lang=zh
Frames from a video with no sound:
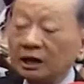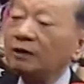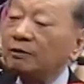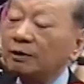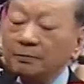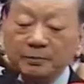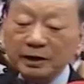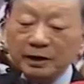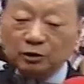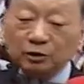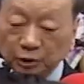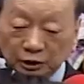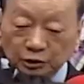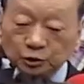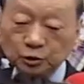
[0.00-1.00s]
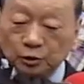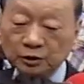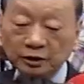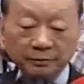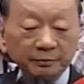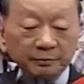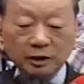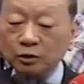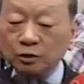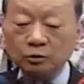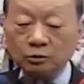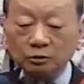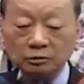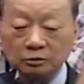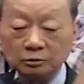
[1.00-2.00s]
台湾没有退缩，也没有
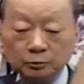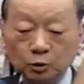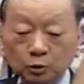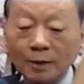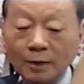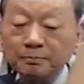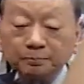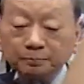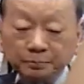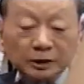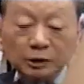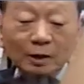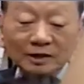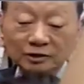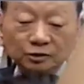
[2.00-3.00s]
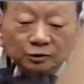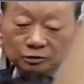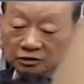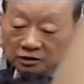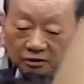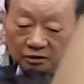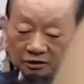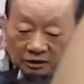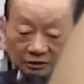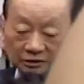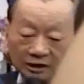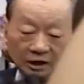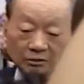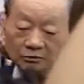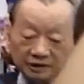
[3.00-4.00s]
关闭关自守的
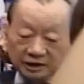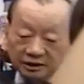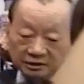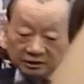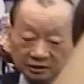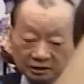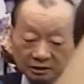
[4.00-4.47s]
条件。